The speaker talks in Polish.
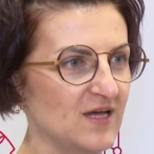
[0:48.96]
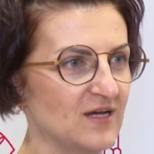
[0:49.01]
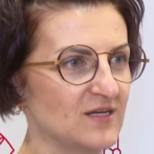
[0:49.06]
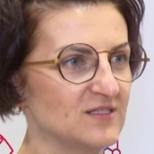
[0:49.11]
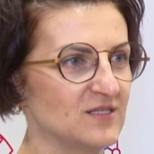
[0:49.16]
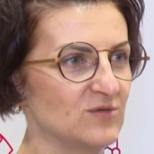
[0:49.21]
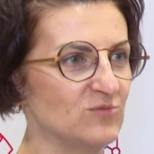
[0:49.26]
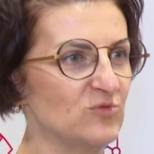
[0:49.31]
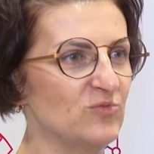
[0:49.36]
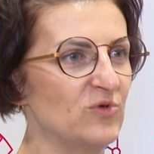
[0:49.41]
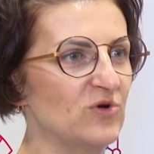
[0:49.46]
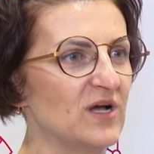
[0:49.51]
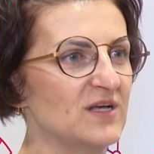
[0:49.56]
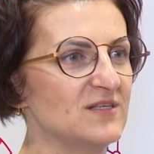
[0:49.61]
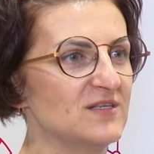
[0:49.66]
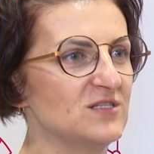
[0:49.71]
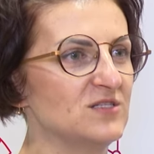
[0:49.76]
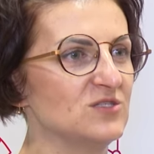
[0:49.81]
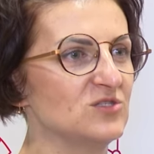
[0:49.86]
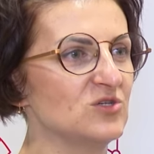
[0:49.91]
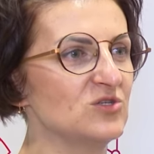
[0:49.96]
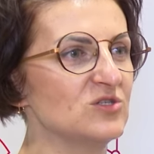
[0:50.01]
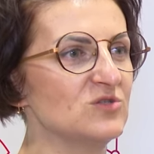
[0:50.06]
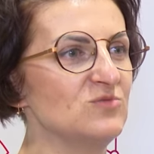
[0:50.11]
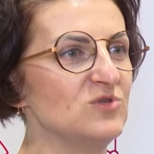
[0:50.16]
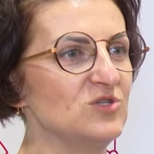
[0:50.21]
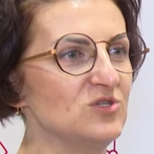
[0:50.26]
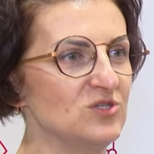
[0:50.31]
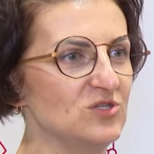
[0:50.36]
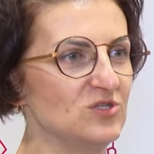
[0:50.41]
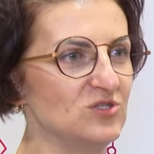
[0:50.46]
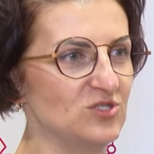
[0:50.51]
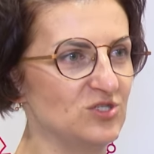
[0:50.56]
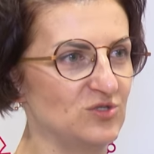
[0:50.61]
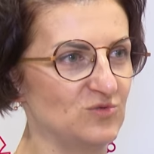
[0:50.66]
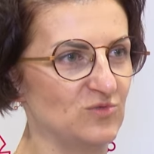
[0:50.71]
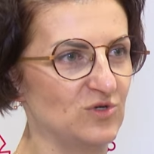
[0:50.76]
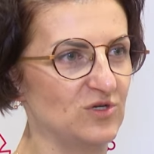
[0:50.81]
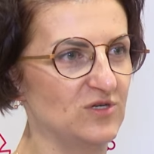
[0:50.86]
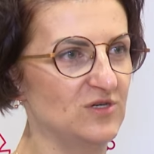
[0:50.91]
chcemy pokazać, co
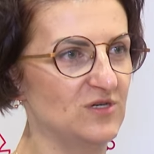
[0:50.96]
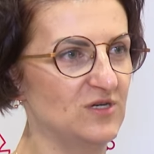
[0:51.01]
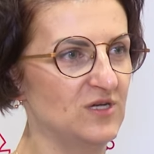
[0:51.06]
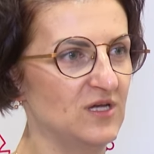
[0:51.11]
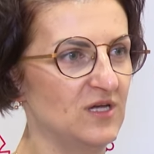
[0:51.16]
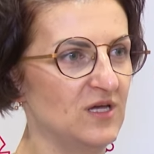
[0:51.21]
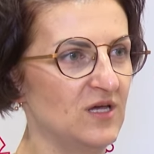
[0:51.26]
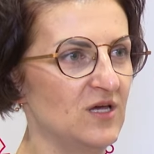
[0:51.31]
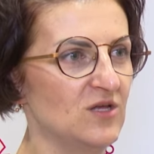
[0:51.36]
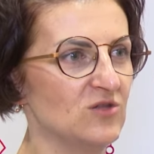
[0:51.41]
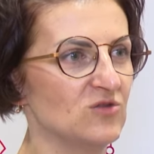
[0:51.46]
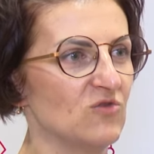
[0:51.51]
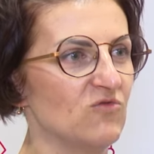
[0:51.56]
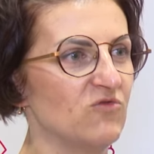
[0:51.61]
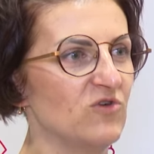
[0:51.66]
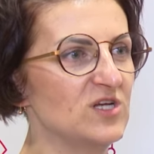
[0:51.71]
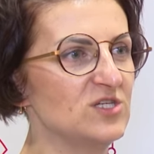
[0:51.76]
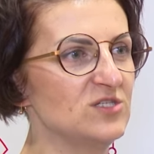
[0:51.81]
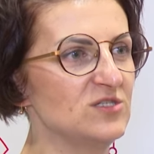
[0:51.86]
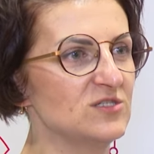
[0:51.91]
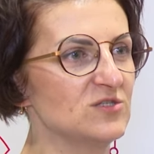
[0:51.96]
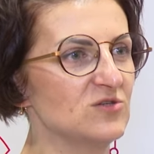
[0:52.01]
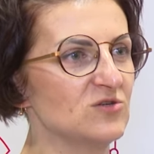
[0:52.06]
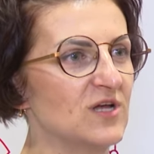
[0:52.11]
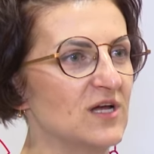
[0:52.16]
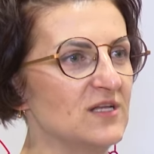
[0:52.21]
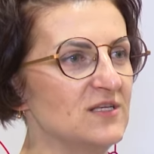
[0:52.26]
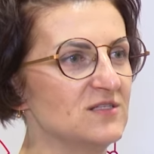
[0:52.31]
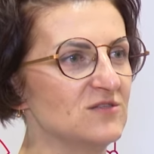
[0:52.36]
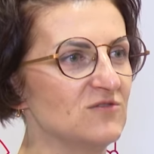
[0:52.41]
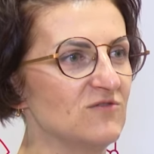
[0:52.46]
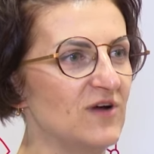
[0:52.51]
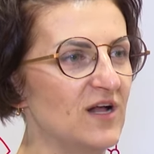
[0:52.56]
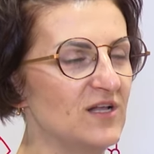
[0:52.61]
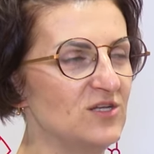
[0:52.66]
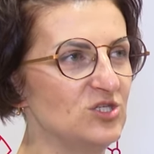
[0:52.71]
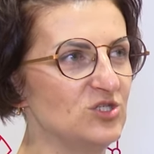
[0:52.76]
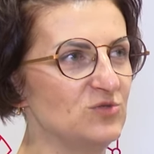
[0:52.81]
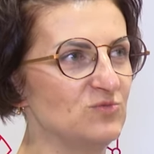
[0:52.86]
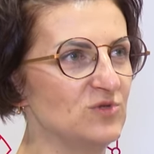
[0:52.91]
zmieniliśmy, to właśnie
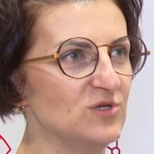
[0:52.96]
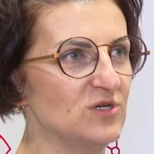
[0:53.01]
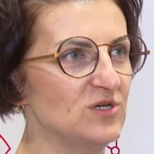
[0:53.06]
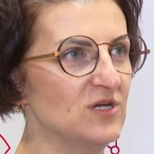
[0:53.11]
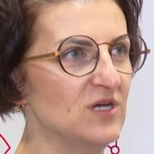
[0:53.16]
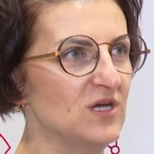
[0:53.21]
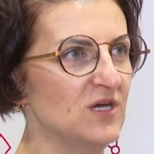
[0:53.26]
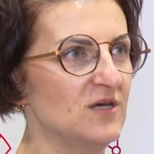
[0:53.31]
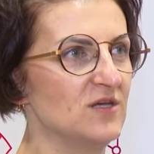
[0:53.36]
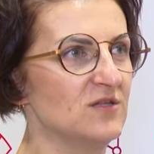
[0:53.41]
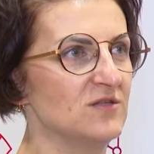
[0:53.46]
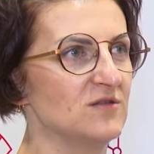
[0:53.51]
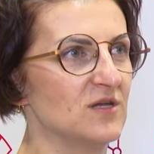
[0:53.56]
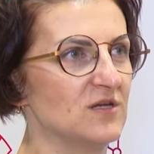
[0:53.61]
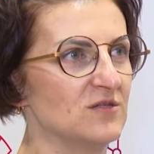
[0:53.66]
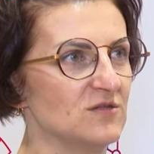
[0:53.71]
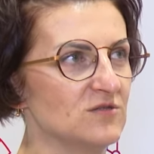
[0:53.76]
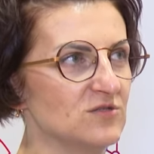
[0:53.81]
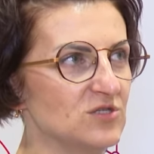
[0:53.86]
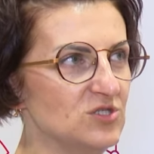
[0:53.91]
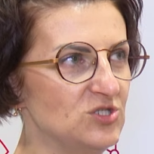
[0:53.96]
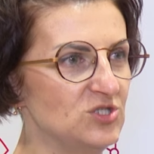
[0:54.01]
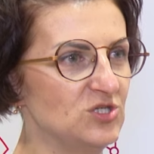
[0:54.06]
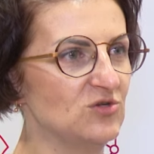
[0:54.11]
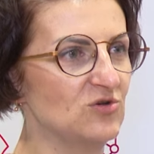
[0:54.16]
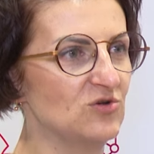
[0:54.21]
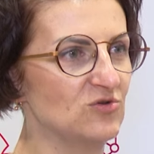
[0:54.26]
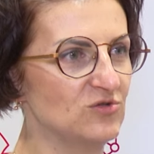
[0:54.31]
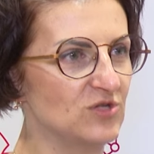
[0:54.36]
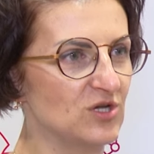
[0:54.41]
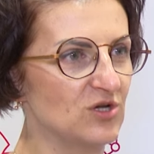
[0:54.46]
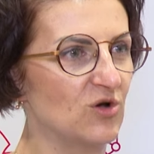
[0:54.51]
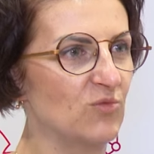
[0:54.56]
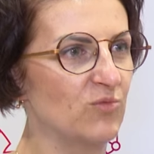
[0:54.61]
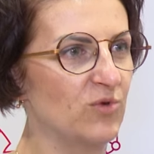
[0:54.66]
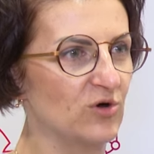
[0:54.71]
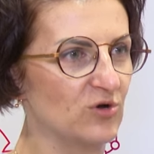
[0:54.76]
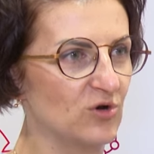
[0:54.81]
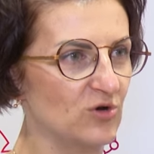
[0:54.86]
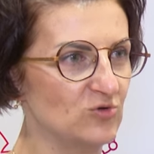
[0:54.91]
zorganizowaliśmy ten Tydzień Godnego
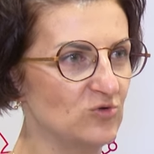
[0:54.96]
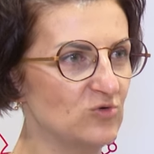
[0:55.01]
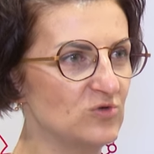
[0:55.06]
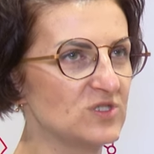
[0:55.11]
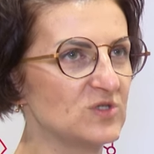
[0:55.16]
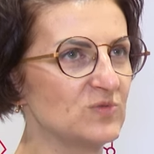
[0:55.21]
Porodu.